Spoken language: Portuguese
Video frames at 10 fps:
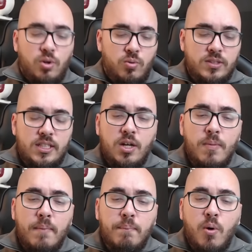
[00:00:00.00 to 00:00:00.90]
concedeu
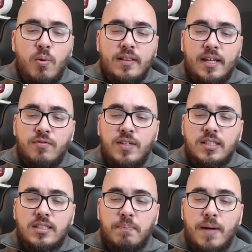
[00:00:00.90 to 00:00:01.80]
uma boa
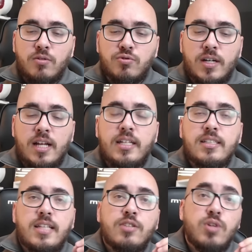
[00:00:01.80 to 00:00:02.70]
entrevista para o
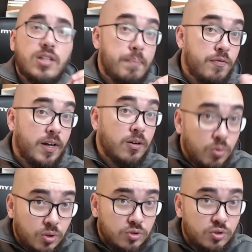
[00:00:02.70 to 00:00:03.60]
jornalista JP
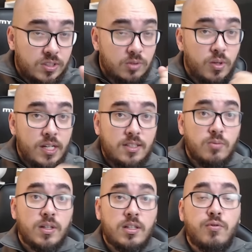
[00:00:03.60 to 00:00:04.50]
Fragoso, setorista do
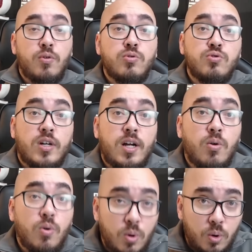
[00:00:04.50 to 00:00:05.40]
Botafogo do
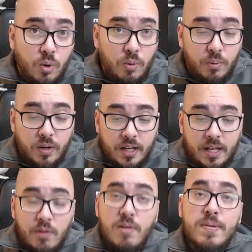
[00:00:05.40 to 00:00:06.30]
jornal O Globo.
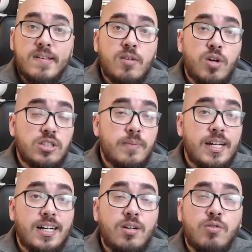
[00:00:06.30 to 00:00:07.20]
E o empresário
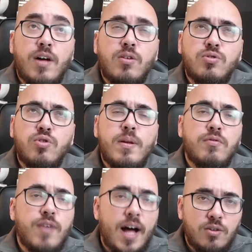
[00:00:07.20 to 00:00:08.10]
norte-americano falou sobre
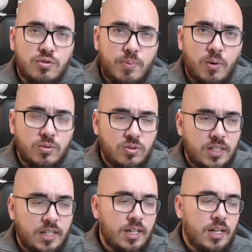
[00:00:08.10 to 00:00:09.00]
vários pontos,
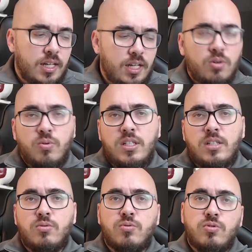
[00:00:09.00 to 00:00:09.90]
né,
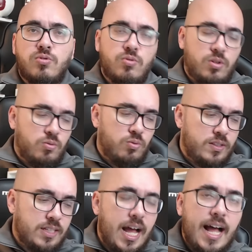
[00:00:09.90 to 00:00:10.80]
incluindo o
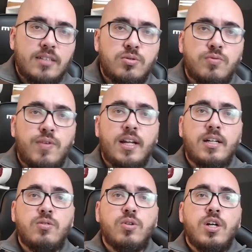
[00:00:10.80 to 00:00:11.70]
Luiz Castro
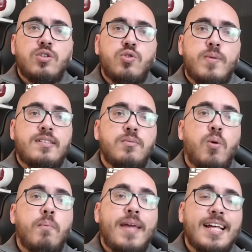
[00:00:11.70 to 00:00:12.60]
falando sobre esse
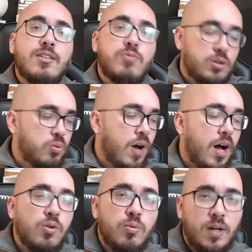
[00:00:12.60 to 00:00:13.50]
momento
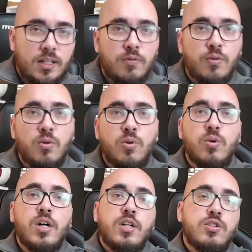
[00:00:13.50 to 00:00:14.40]
atual do
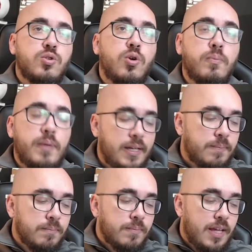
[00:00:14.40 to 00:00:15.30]
Botafogo,
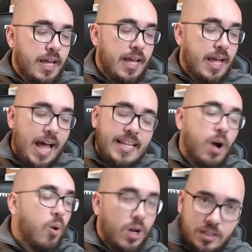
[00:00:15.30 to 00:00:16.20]
sobre é, a
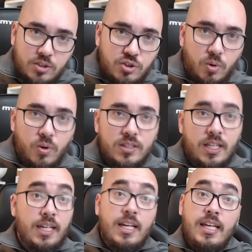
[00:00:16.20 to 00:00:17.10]
derrota de
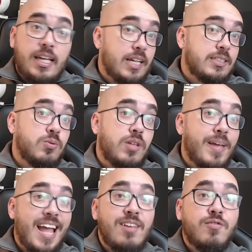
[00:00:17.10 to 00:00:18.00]
ontem em relação
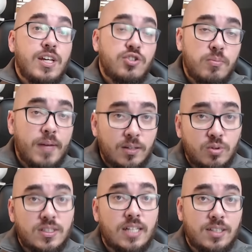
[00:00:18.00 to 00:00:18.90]
também a
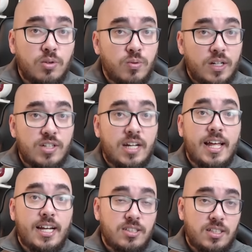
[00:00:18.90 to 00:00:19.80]
investimentos na segunda
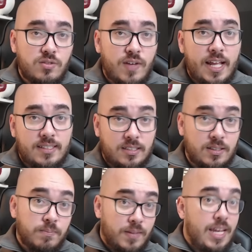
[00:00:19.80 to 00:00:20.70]
janela de transferências.
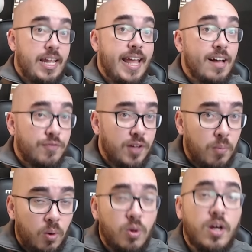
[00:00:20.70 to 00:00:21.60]
Ele
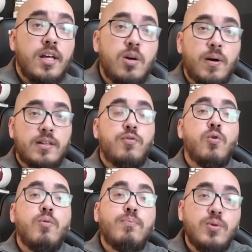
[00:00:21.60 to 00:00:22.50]
reafirmou que o
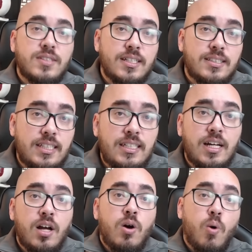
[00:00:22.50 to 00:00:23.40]
Botafogo busca sim
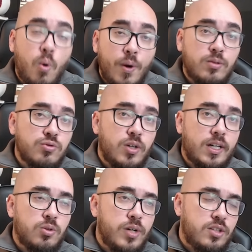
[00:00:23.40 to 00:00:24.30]
oito
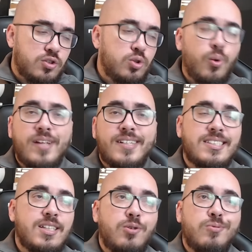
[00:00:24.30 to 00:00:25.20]
jogadores, dois já
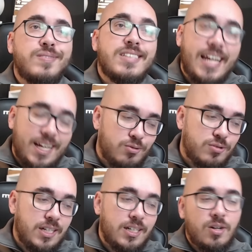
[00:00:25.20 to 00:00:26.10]
estão certos,
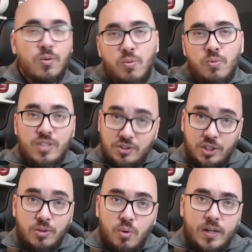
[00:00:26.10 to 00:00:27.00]
né? Um já
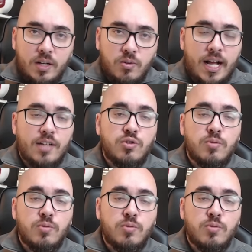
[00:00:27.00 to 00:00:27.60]
chegou, que é no caso o